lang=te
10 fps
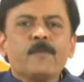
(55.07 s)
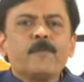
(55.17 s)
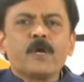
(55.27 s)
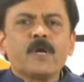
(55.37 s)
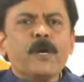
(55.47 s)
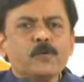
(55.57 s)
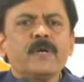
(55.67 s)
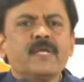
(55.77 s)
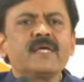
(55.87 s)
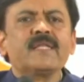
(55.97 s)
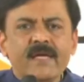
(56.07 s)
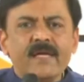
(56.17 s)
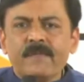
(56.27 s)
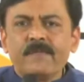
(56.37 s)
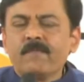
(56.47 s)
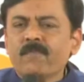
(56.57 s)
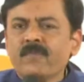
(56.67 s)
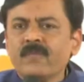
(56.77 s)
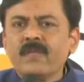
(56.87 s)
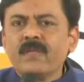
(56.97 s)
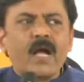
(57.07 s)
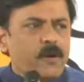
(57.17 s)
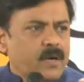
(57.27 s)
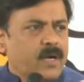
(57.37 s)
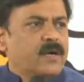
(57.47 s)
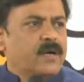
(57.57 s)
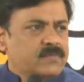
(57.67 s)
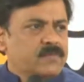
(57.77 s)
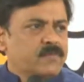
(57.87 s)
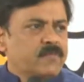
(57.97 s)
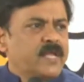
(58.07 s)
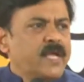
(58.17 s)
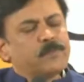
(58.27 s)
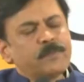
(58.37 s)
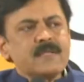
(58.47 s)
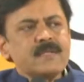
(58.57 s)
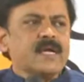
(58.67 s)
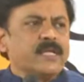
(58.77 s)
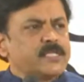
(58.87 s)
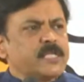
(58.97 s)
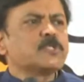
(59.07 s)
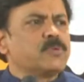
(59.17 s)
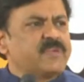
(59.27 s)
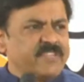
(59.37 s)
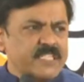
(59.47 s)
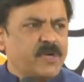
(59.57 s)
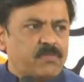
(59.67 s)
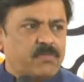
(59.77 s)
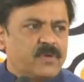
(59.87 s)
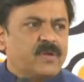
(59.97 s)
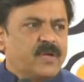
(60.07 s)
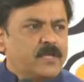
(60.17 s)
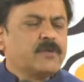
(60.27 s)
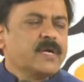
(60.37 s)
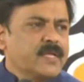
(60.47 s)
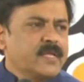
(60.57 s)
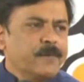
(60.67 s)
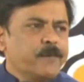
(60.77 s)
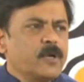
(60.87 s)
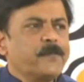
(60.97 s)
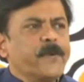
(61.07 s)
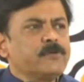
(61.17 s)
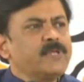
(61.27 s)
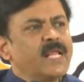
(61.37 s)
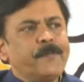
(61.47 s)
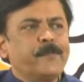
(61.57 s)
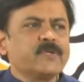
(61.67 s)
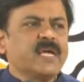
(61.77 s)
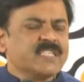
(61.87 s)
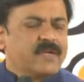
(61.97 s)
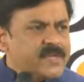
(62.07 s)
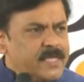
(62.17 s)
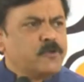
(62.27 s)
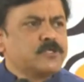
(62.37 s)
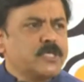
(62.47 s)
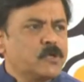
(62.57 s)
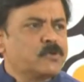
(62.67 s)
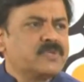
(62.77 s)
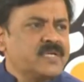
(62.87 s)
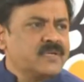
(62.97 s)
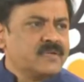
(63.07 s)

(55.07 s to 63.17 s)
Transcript: పొరపాటు అన్నది నా యొక్క నేను మాట్లాడి తెలుసుకున్న విషయం ఎందుకంటే పొరపాటు లేకపోతే ఆ సవరణ ఎందుకు జరుగుతుంది